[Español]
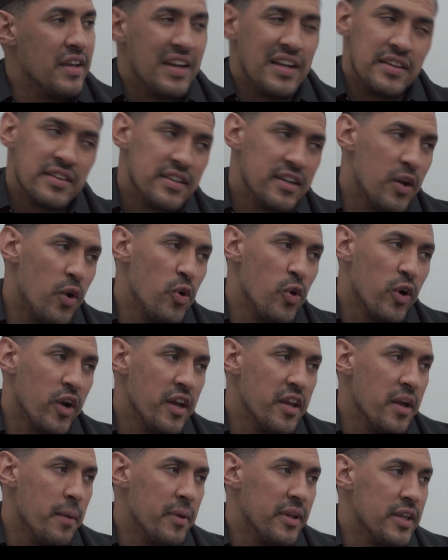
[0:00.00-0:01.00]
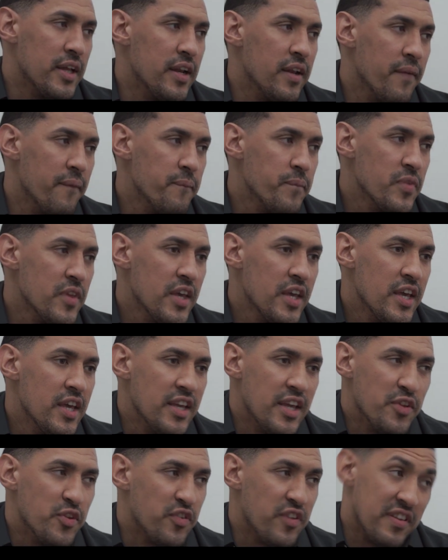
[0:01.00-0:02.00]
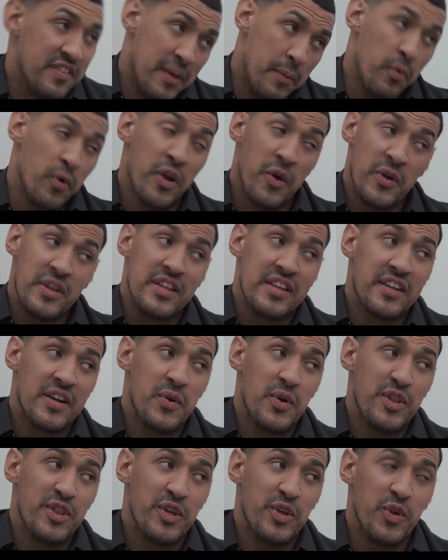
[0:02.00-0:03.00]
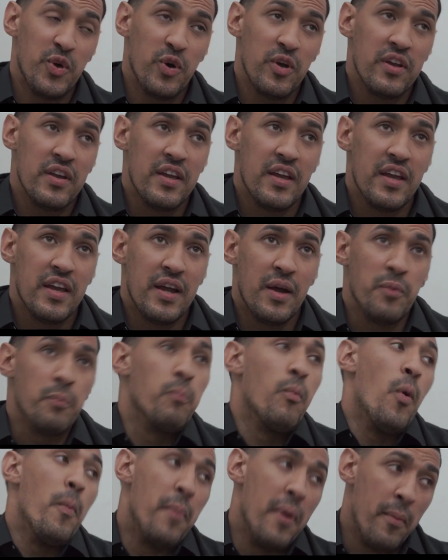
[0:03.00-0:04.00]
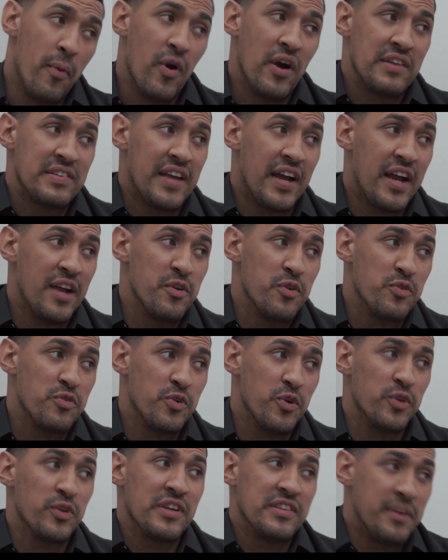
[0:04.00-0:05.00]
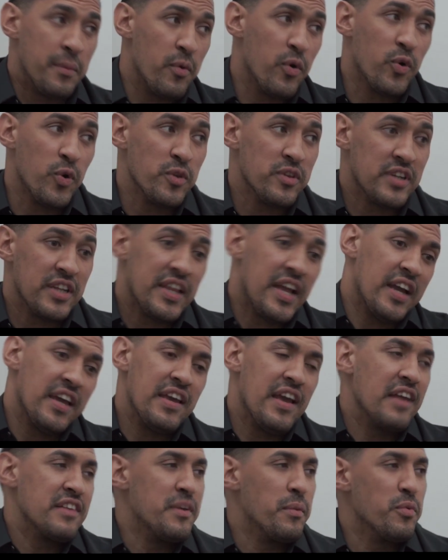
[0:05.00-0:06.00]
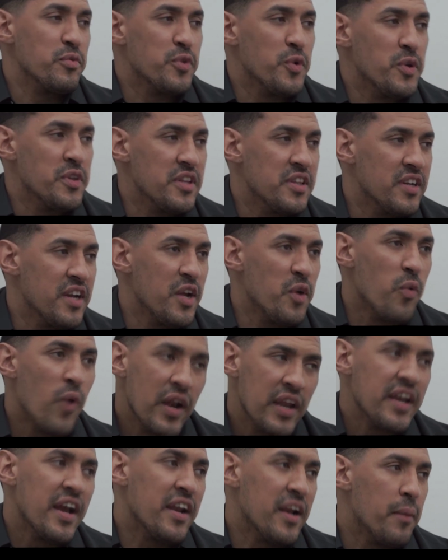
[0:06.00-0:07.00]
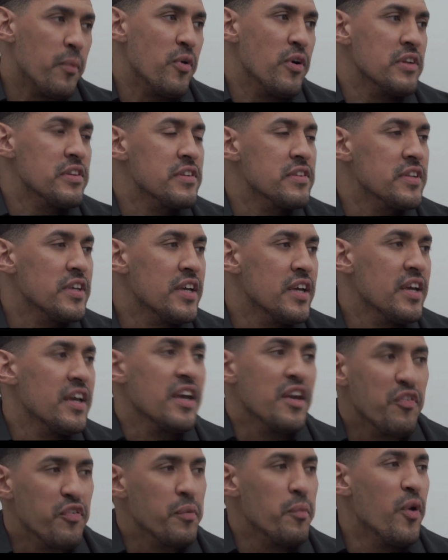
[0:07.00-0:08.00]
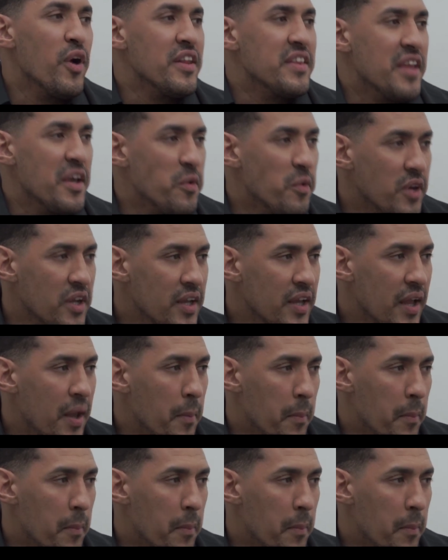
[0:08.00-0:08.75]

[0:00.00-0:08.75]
Y el entrenador lo quería matar. Y entonces se pone 23-22, volvemos a sacar nosotros, hacemos contraataque ya se puso 23 igual y ganamos ese Y fuimos al tiebreak.